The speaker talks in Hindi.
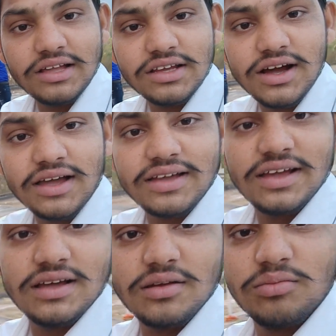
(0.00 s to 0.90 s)
नहीं आते कहे कि
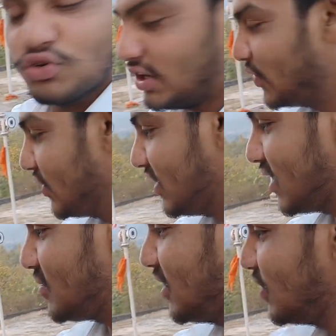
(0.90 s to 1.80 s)
खेर मुंडी उंडी
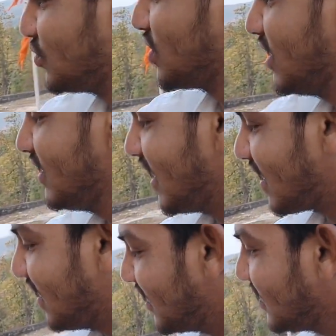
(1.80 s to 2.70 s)
सब टूट गई थी
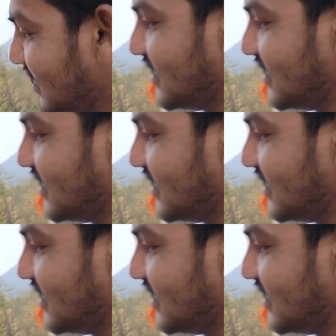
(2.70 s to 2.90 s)
यार